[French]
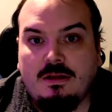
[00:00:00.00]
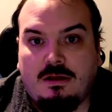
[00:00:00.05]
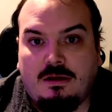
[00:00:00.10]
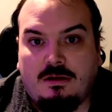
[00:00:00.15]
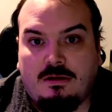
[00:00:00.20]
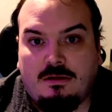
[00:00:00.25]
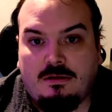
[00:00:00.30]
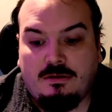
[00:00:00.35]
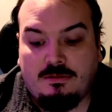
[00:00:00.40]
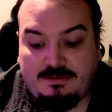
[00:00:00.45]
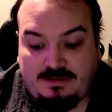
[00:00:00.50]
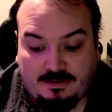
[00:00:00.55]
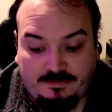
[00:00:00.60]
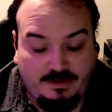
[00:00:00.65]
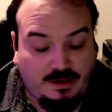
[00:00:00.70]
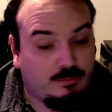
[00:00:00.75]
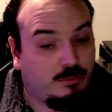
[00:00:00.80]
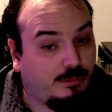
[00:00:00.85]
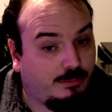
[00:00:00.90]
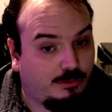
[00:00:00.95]
Euh, ça fait
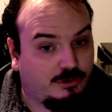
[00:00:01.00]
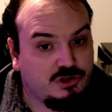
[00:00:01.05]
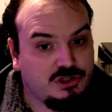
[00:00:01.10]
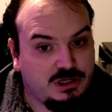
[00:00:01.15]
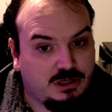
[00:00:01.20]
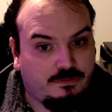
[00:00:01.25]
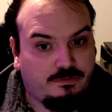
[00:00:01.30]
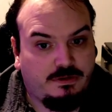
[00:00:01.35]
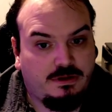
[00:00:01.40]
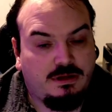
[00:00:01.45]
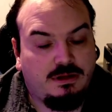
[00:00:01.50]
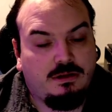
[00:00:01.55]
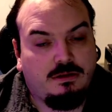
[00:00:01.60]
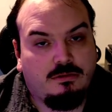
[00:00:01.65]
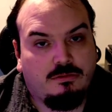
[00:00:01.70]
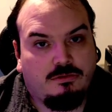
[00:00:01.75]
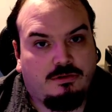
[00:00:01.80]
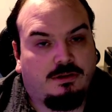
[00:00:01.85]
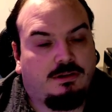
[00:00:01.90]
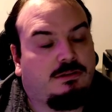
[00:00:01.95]
un moment que je l'ai fini.
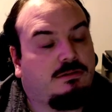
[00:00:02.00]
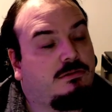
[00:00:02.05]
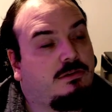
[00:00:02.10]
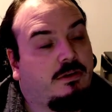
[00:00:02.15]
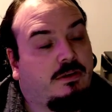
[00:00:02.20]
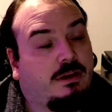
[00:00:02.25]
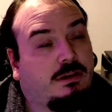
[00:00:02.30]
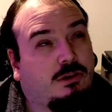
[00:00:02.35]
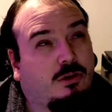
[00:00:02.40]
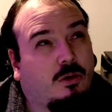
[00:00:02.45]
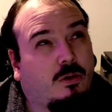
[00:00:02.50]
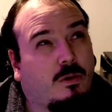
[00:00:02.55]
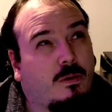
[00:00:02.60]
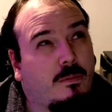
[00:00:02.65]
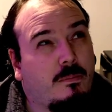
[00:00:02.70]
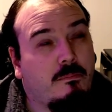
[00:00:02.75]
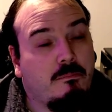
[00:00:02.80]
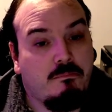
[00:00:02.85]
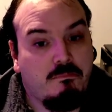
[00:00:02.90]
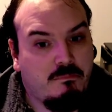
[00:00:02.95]
C'était en
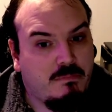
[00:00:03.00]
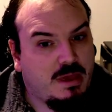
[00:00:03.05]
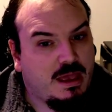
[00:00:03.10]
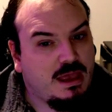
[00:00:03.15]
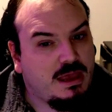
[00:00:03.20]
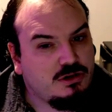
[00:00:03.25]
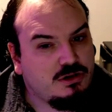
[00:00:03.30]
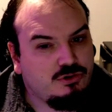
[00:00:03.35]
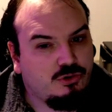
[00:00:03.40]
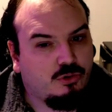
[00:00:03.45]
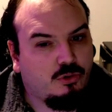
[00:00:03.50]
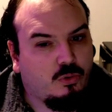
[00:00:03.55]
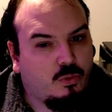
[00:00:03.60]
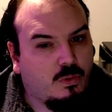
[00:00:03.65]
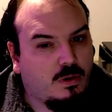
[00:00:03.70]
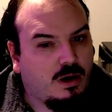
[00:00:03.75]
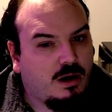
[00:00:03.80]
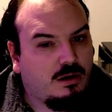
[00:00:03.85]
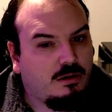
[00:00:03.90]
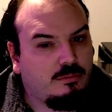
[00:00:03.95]
mai, je
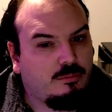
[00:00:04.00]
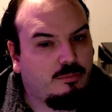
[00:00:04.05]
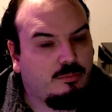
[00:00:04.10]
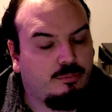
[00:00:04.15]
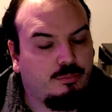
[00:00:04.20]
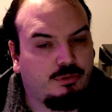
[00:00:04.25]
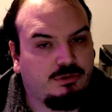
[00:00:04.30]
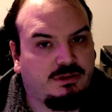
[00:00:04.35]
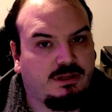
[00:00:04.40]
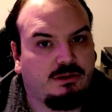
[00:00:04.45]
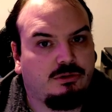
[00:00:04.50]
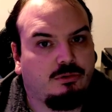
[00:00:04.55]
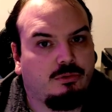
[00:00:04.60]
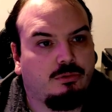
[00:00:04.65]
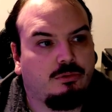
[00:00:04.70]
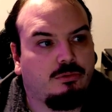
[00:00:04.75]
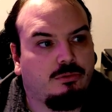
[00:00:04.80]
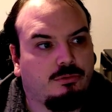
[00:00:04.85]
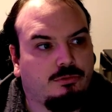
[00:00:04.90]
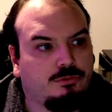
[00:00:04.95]
crois. Peut-être
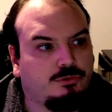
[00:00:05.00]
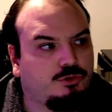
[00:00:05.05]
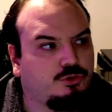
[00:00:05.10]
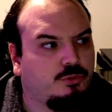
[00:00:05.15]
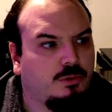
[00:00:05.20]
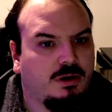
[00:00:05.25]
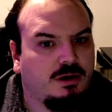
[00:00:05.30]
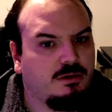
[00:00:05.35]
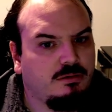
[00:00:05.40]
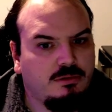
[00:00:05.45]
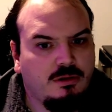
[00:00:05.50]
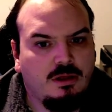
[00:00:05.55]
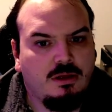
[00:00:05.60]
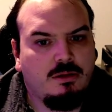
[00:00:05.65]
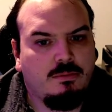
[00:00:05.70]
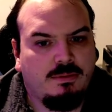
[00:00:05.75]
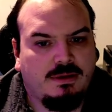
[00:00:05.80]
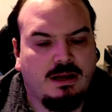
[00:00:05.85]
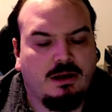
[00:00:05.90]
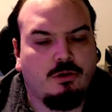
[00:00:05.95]
euh, juin.
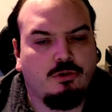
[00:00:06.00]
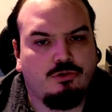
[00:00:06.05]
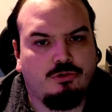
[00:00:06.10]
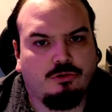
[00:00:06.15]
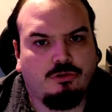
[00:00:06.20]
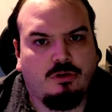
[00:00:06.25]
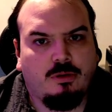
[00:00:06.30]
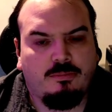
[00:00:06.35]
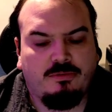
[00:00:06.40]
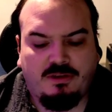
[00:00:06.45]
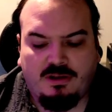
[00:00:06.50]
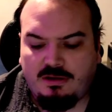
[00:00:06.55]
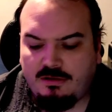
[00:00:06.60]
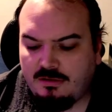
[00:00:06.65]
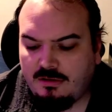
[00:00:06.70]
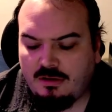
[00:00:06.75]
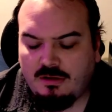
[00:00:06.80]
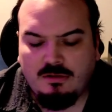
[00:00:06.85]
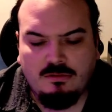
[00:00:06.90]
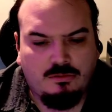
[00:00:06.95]
Quelque chose comme ça.
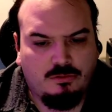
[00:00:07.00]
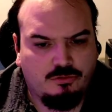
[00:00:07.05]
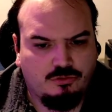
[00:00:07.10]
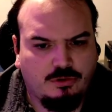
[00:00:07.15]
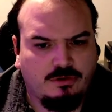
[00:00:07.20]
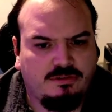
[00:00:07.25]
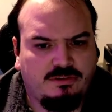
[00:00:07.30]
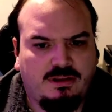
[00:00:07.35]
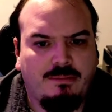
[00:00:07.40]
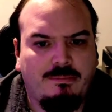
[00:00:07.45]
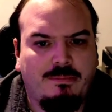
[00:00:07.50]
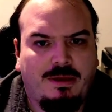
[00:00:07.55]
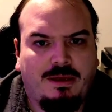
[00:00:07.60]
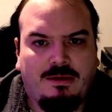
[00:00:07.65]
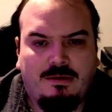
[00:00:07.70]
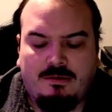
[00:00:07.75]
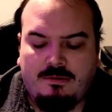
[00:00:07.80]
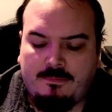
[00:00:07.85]
Je crois que c'était mai.